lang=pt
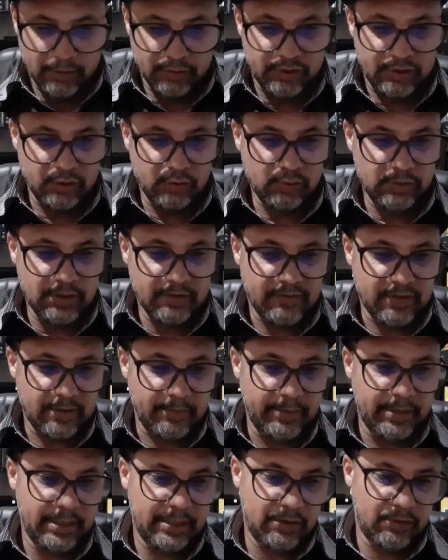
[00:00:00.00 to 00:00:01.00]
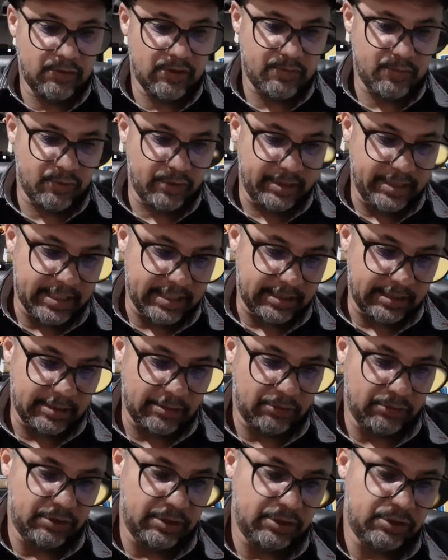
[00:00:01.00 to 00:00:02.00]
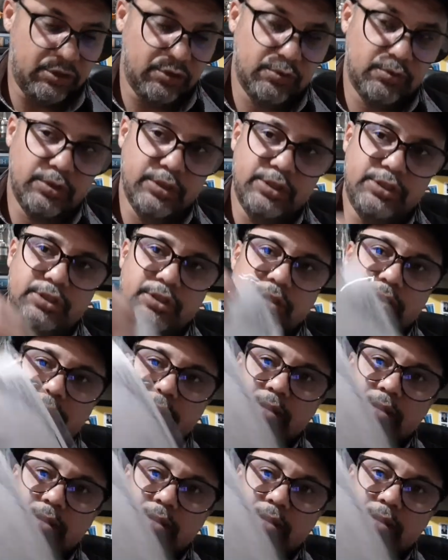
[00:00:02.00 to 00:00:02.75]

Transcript: Segunda Família 2010 até nos dias de hoje.